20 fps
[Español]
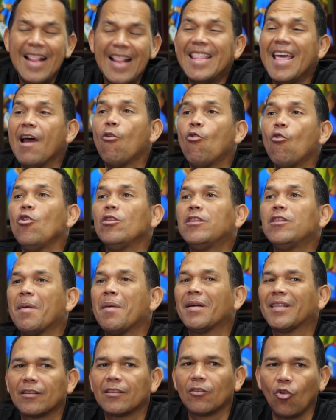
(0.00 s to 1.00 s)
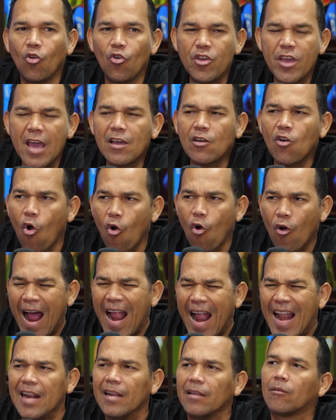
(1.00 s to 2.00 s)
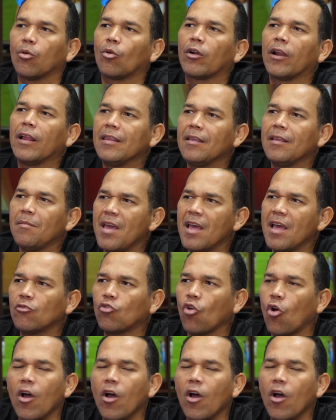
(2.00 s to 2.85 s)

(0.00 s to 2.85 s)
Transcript: de última tecnología y con alto rendimiento